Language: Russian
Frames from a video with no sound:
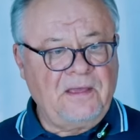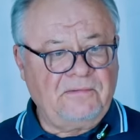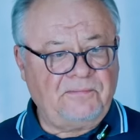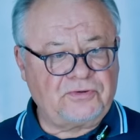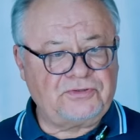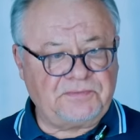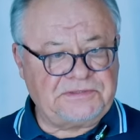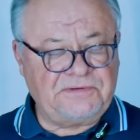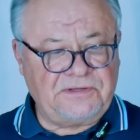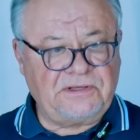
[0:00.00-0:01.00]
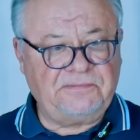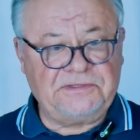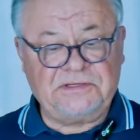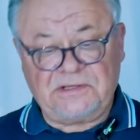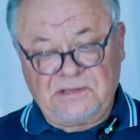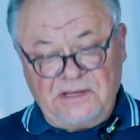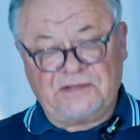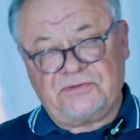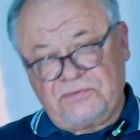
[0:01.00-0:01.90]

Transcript: вопросу посвятить обязательно лекцию.